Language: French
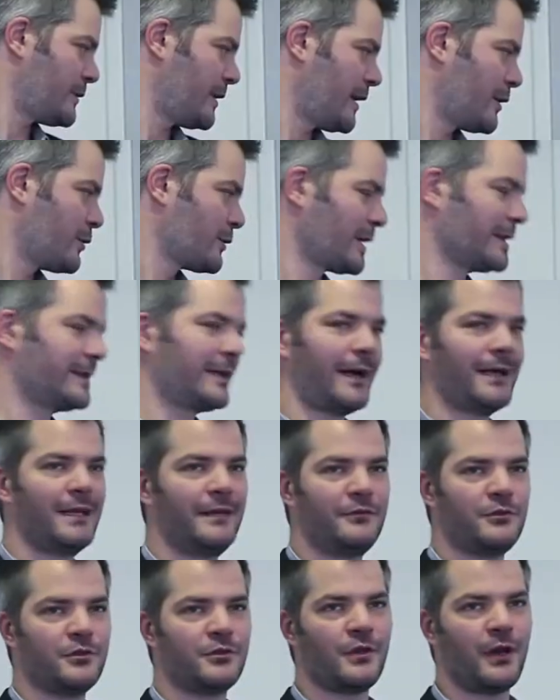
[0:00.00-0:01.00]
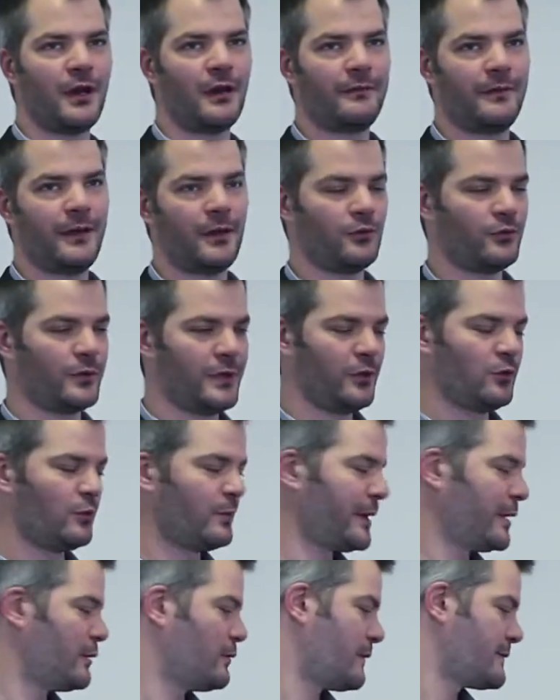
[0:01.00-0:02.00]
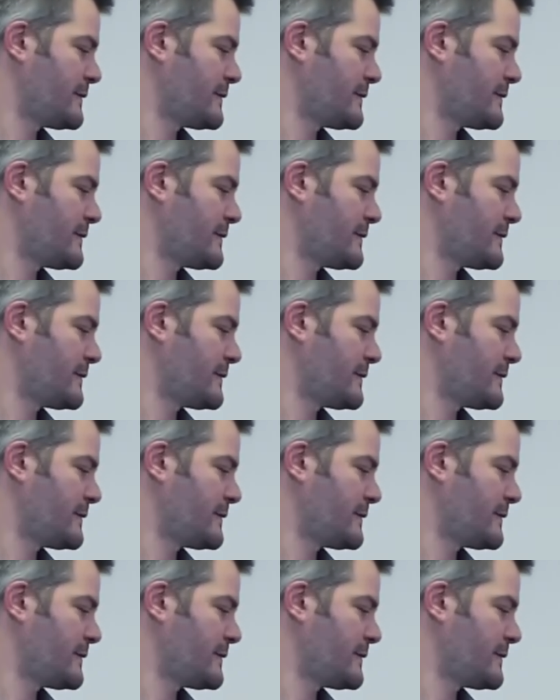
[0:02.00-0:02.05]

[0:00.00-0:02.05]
Un autre intérêt des visualiseurs AVER, donc y compris le